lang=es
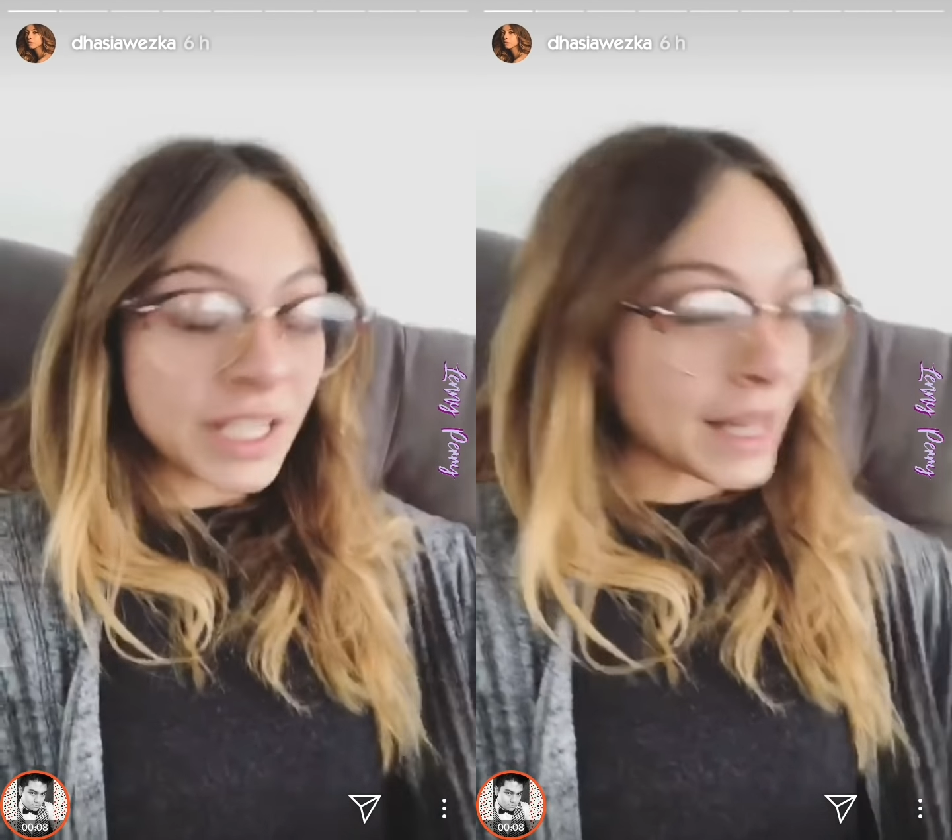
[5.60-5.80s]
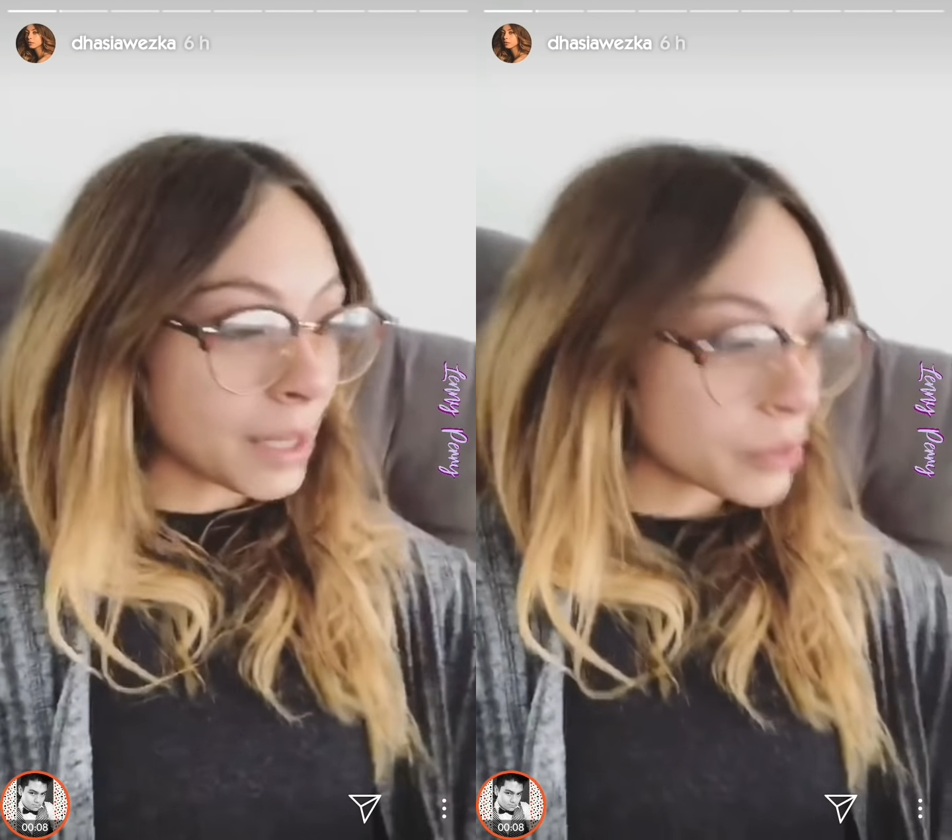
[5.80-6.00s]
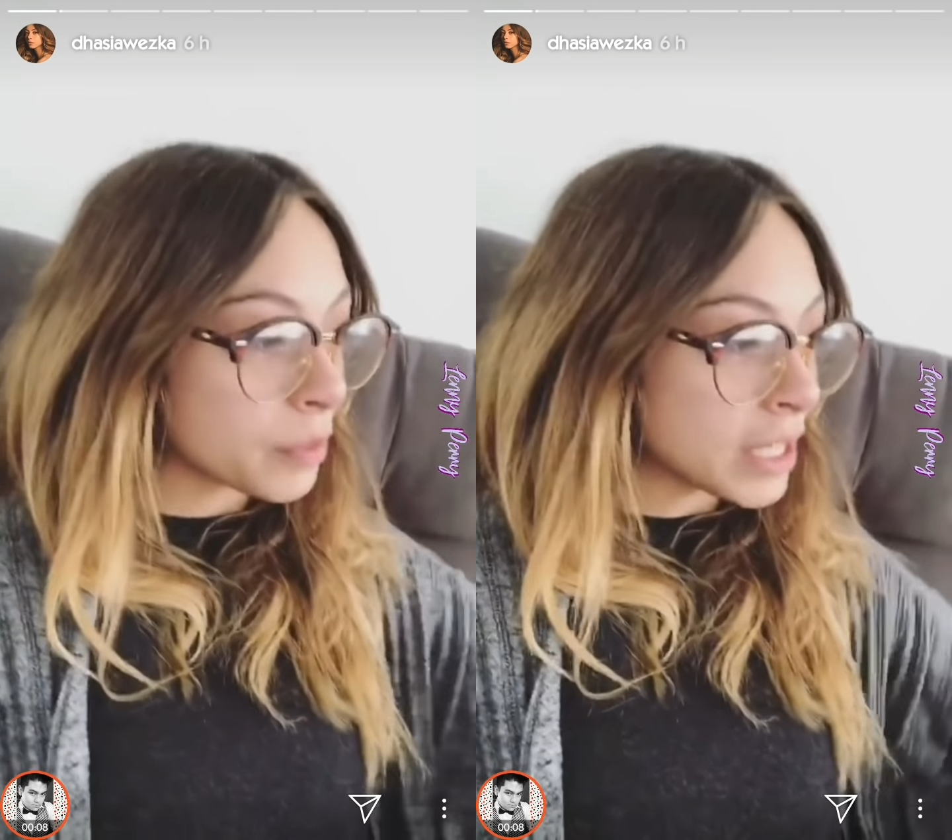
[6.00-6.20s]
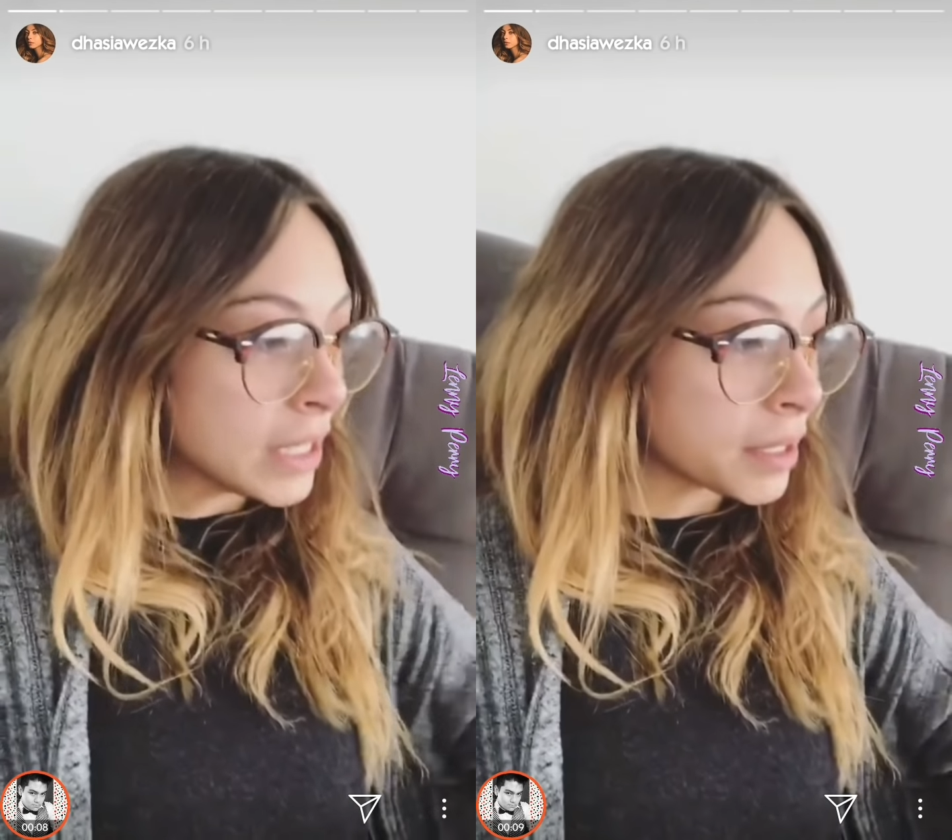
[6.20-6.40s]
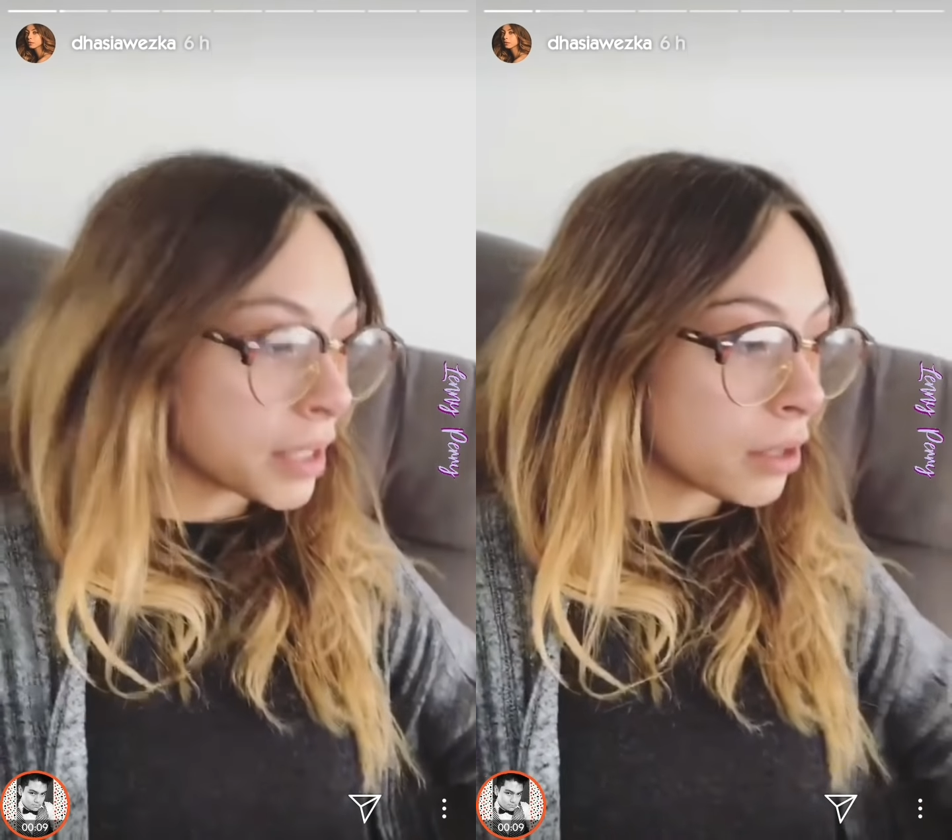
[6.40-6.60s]
pues ya andamos
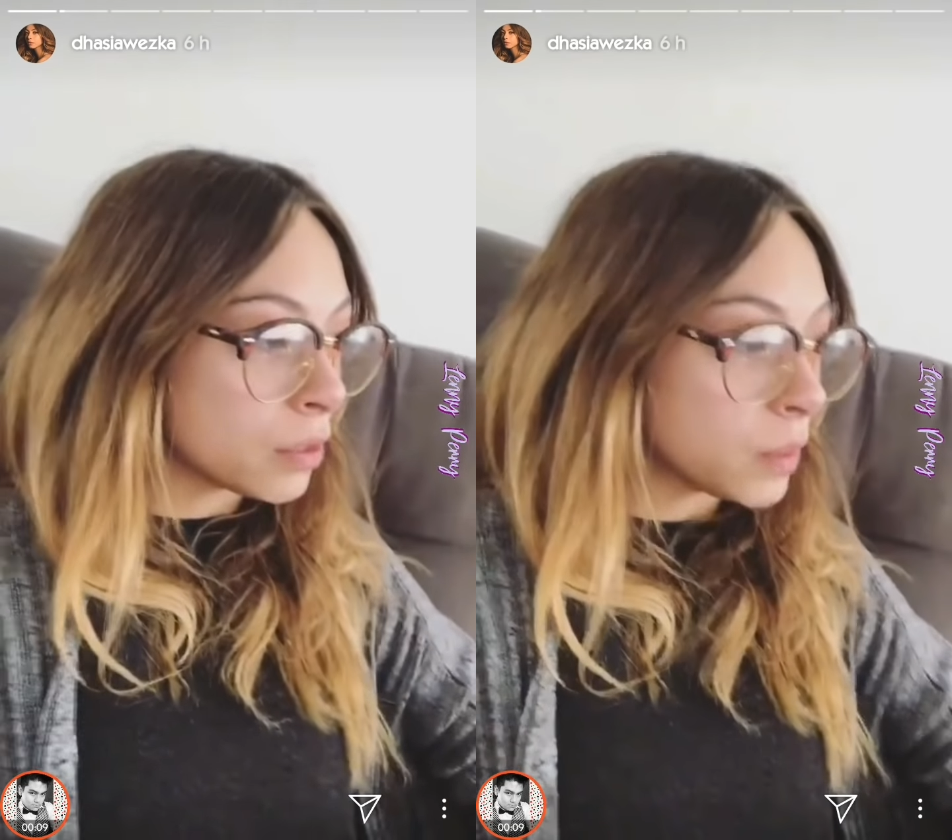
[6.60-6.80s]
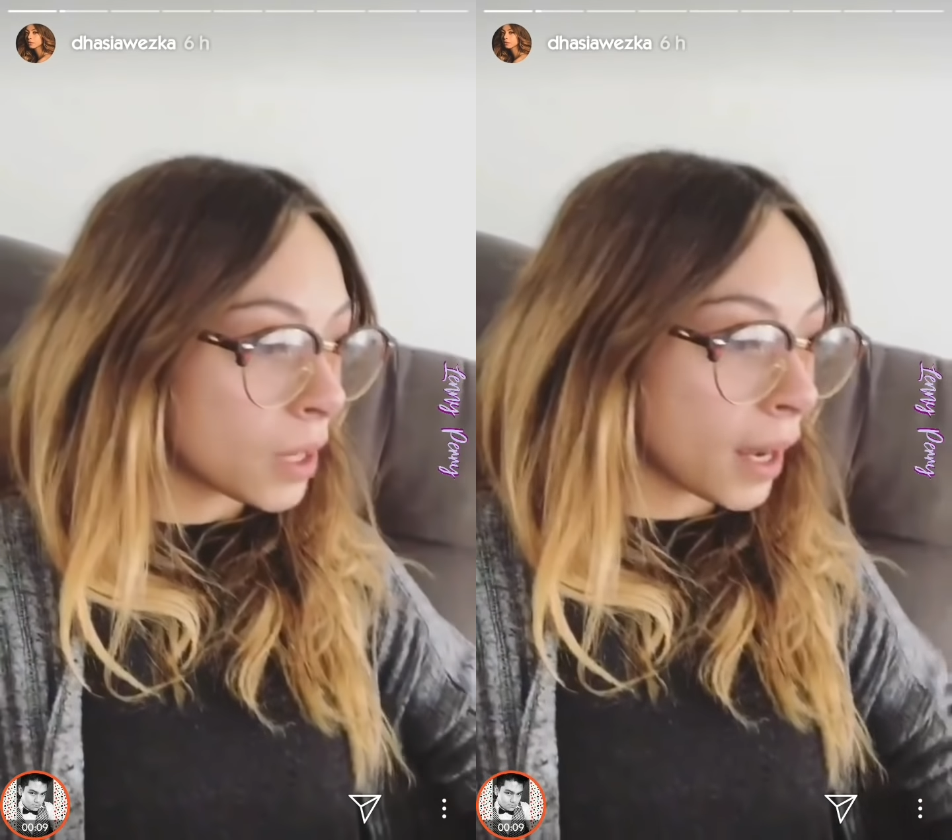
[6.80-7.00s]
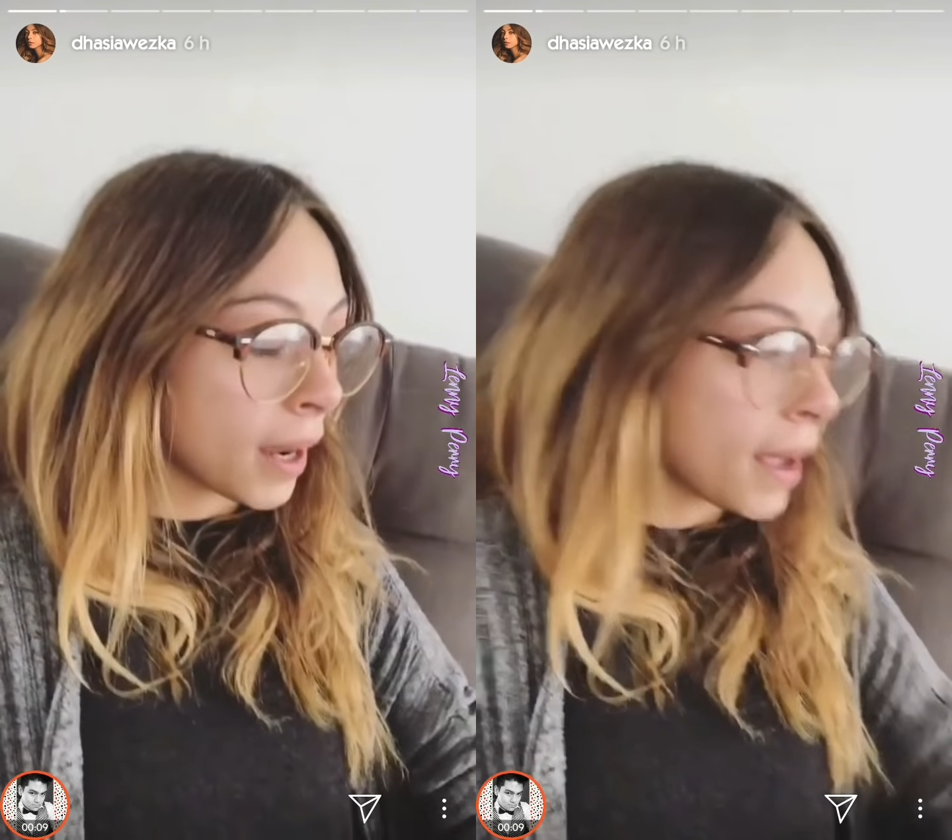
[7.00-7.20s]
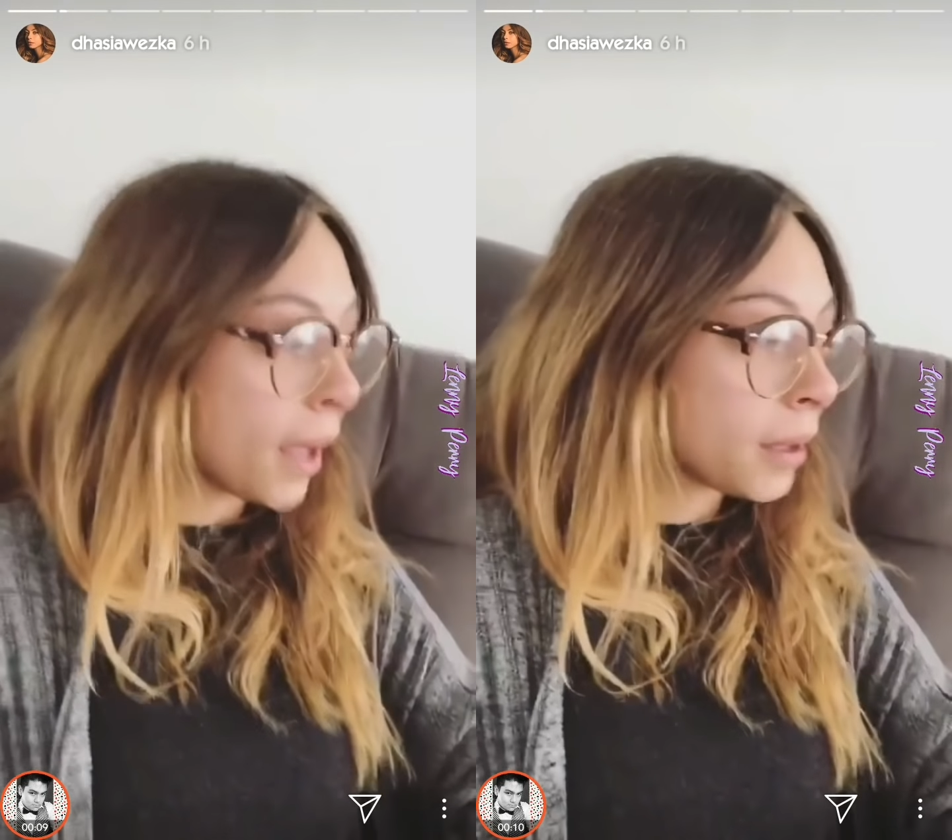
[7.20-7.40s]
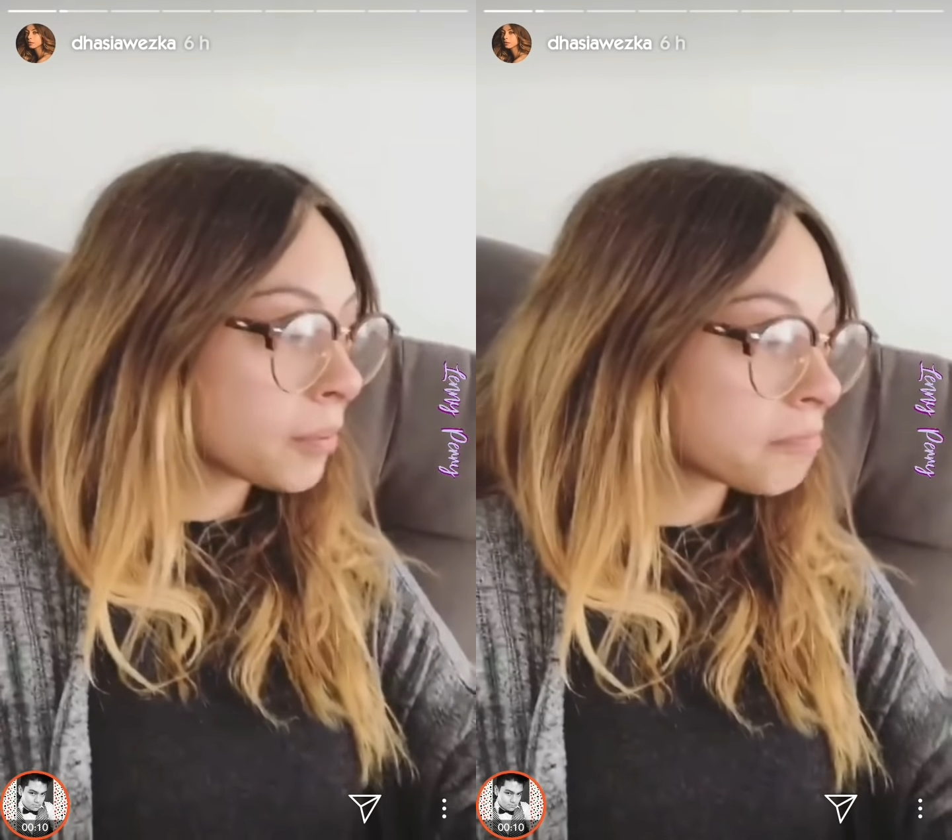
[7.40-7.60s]
más tranquilos por
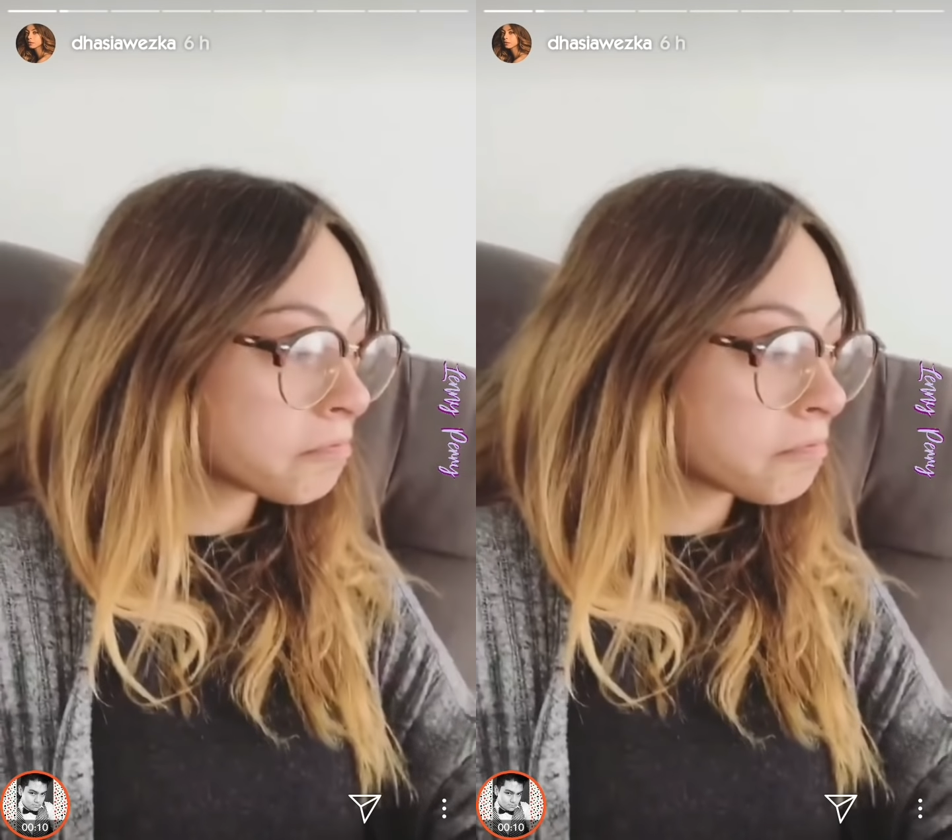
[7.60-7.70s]
acá.